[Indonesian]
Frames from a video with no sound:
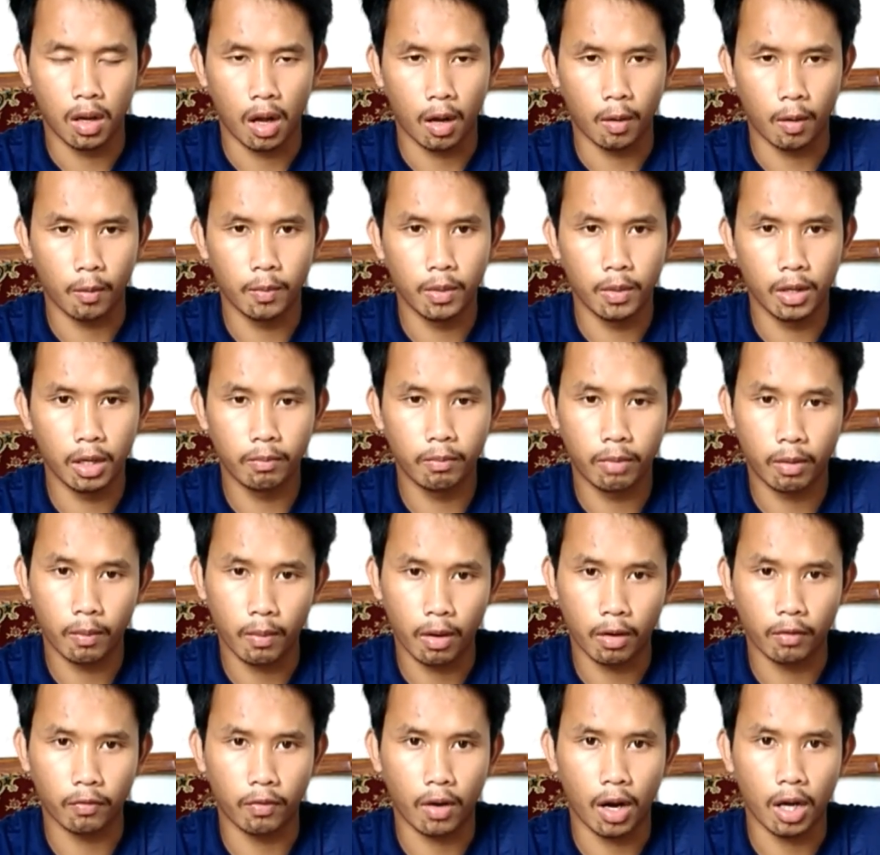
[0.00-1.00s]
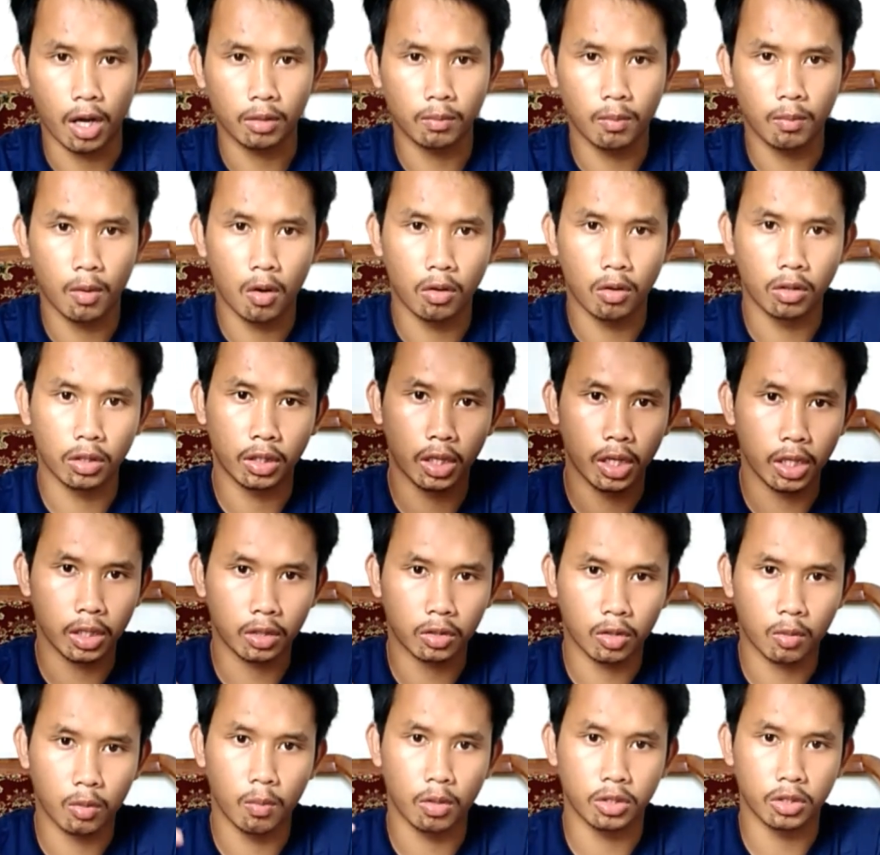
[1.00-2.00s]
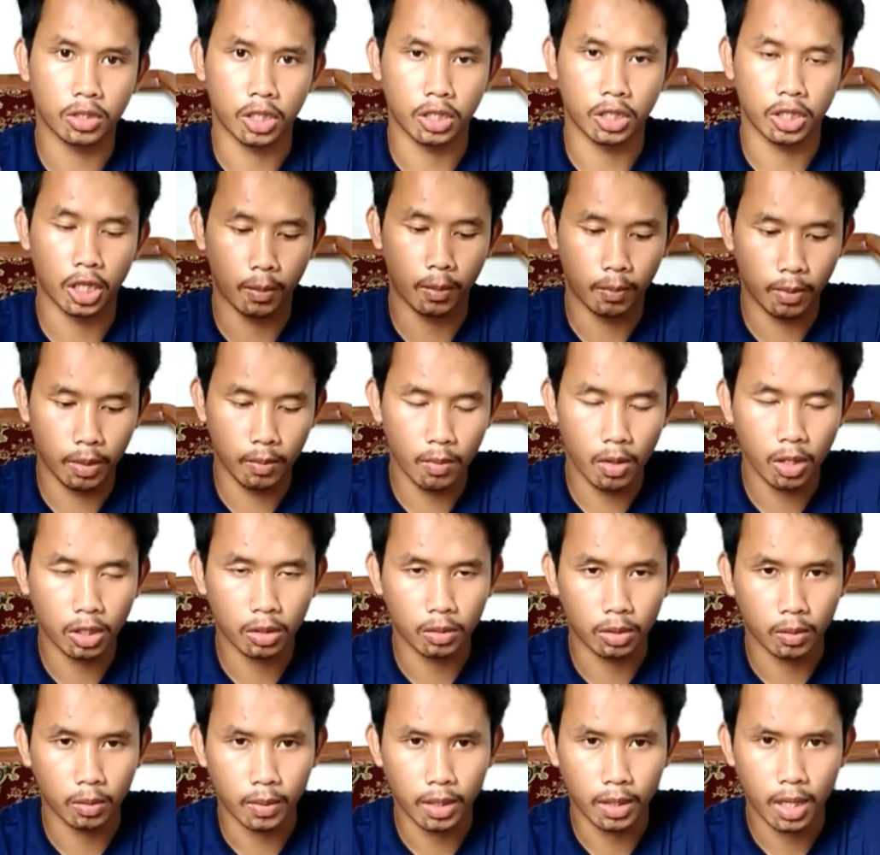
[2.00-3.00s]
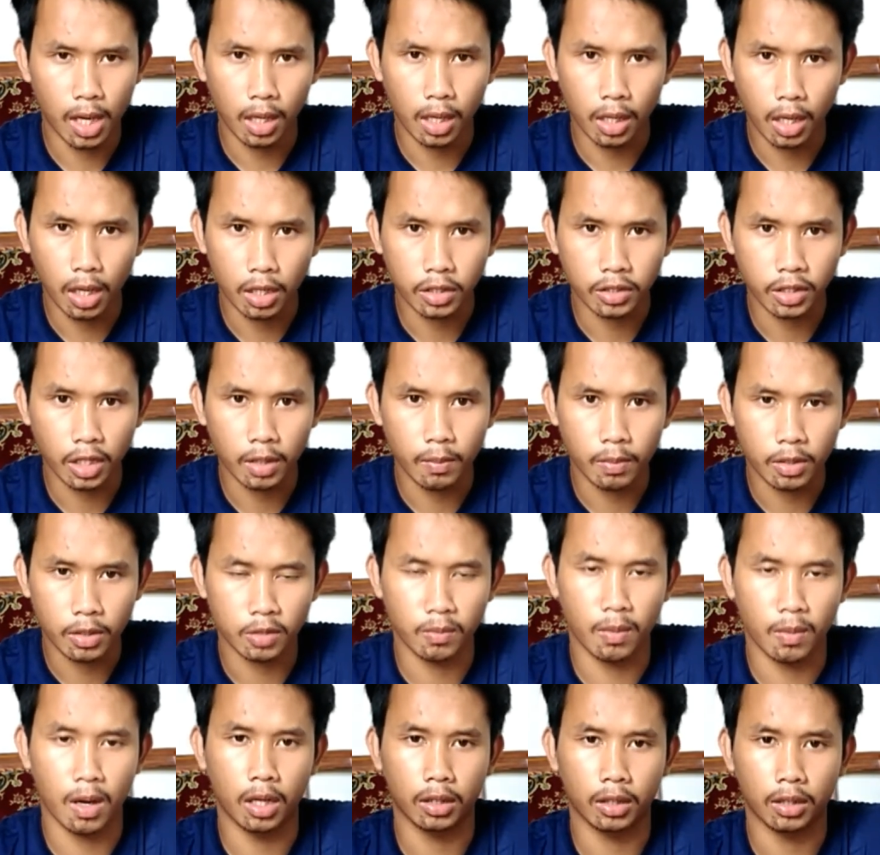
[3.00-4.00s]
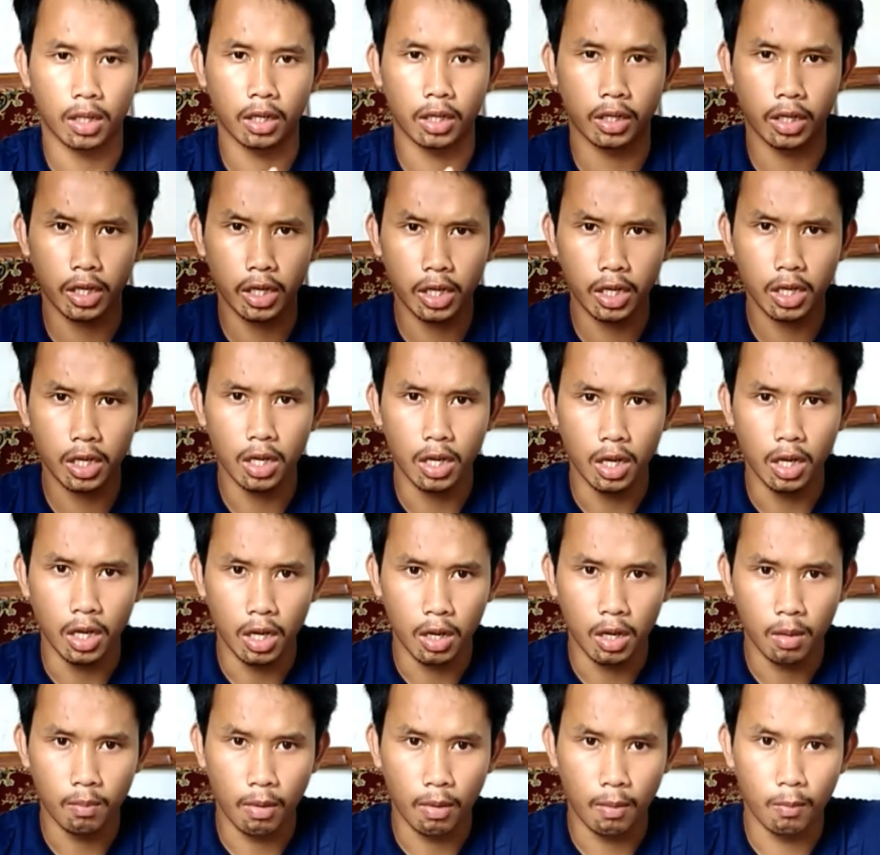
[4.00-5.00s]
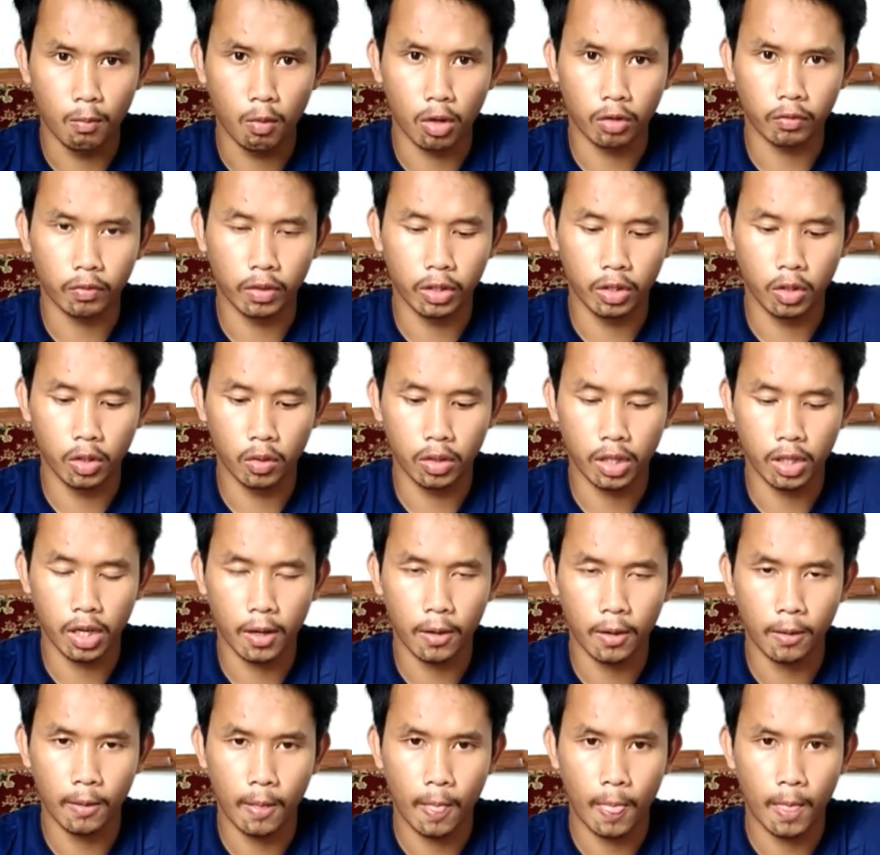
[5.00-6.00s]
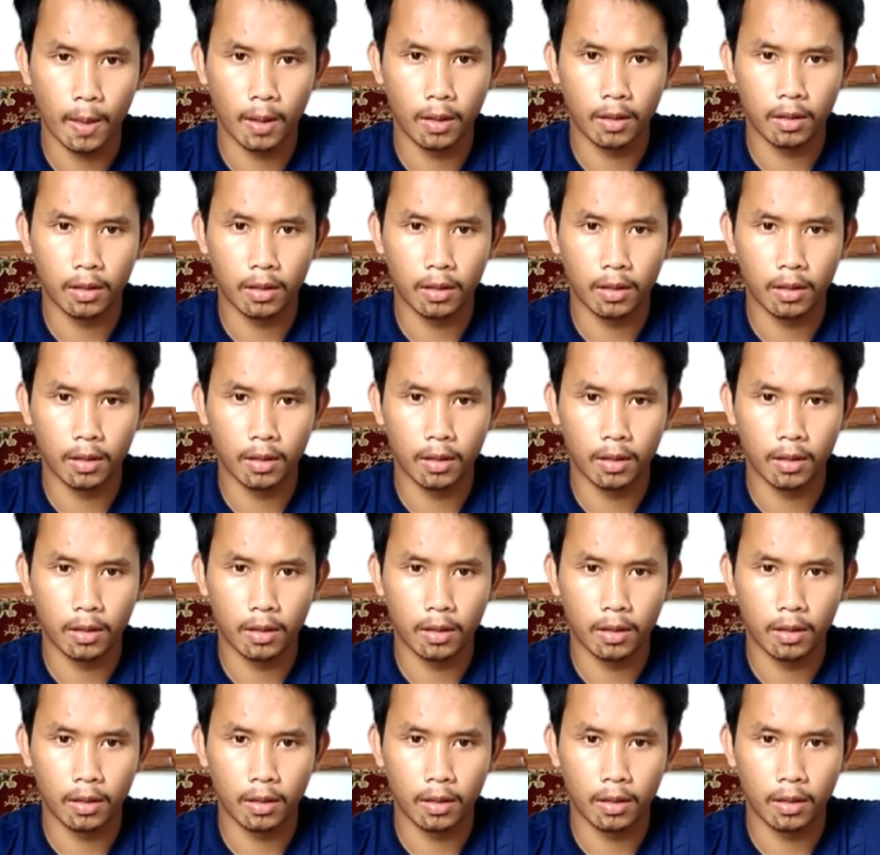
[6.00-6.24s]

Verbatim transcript: Apabila bermanfaat, mohon klik tombol subscribe di bawah teman-teman agar saya bersemangat lagi membuat videonya